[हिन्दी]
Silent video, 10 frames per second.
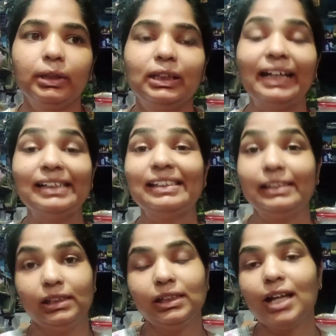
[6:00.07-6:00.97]
बट लेट्स
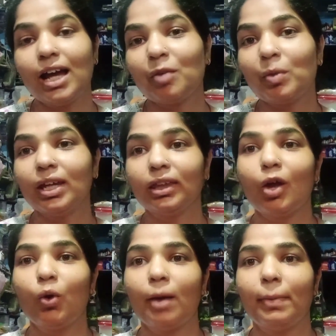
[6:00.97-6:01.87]
सी कि आगे मैं
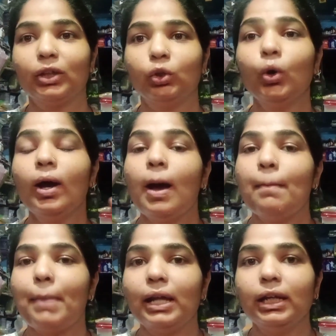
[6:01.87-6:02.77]
कितना उड़ा पाती हूँ
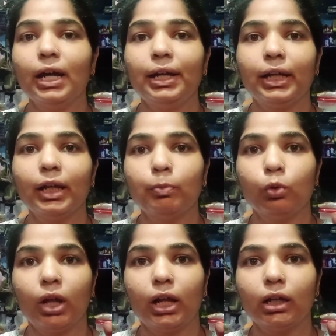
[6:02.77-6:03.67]
पानी का इनटेक
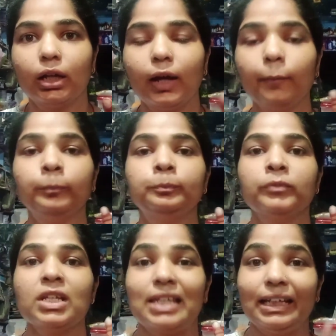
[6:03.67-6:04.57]
पूरा रखना
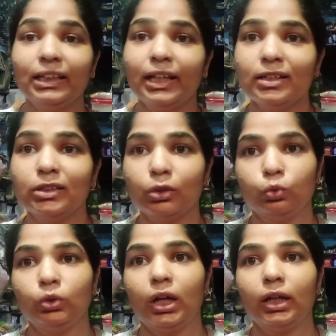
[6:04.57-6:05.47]
स्किन केयर
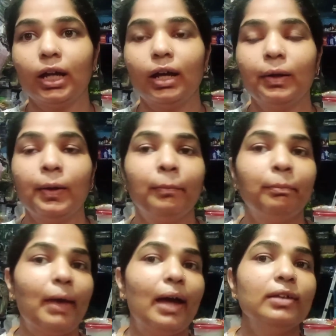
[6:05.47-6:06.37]
ज़रूर करना
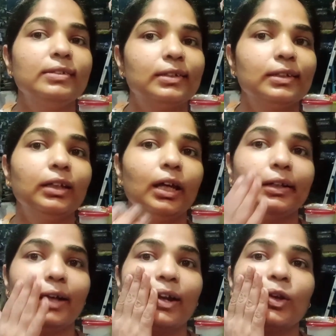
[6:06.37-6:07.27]
मैं स्किन
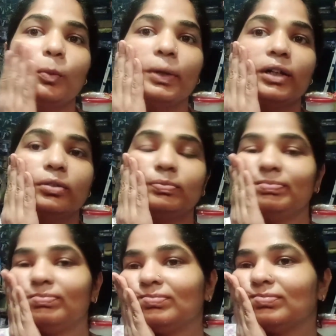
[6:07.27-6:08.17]
केयर कर रही हूँ बट
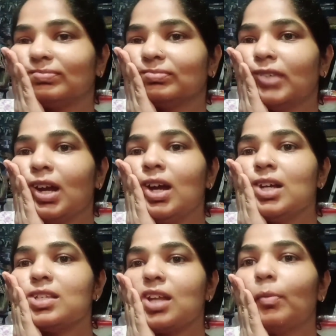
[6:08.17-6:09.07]

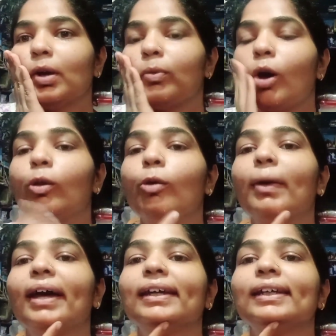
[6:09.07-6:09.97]
स्टमक
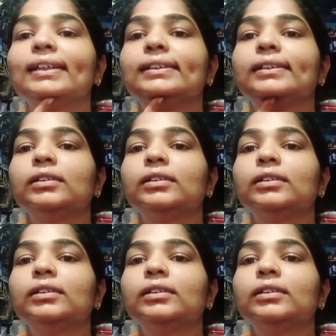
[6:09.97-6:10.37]
प्रॉब्लम है आई गेस